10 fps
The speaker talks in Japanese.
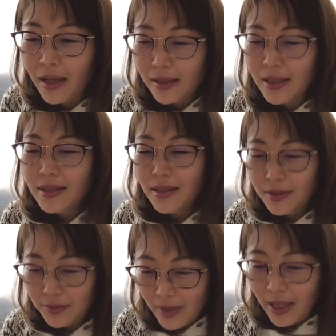
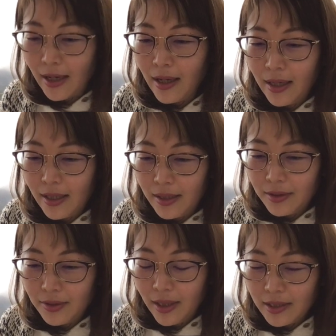ニキシズは、えっ、ー、
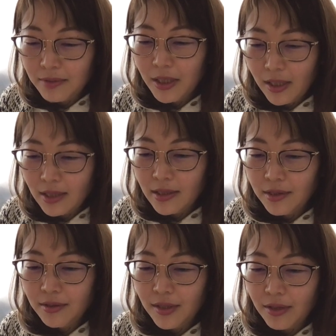と、初めてね、
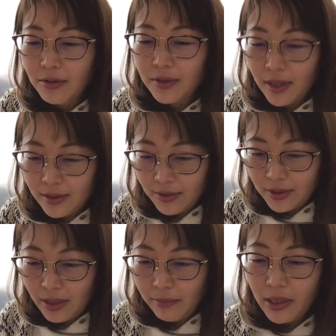人類にコンタクト
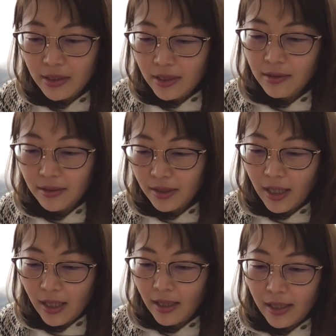した。まあ、人類
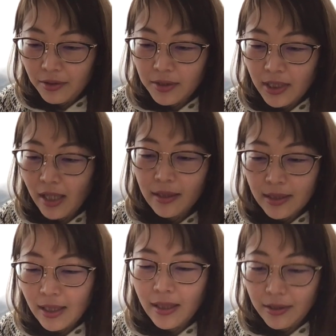が、えっ、ー、と、チャ、
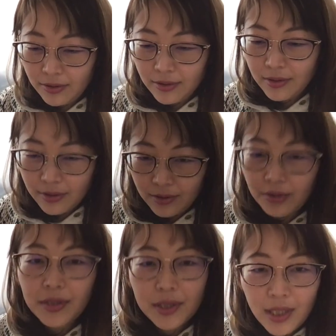チャンネル
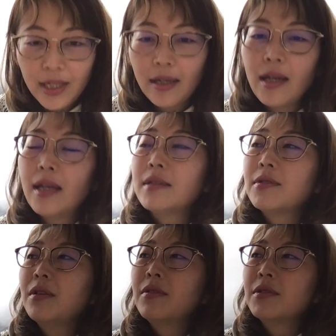として、えー、
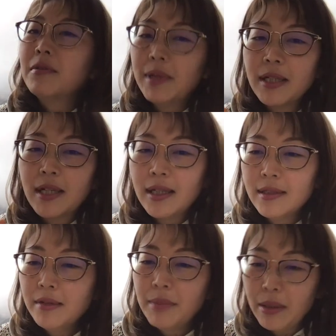それを言葉に変え
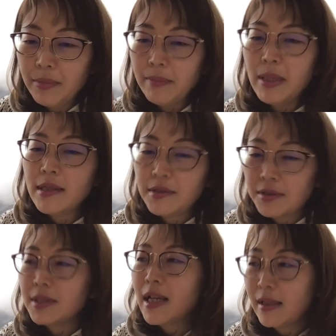て、まあ、メッセージを
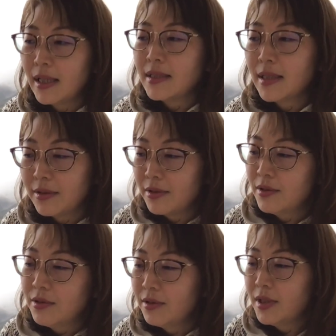伝え出したとい
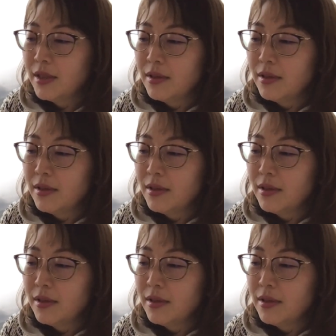う、そうい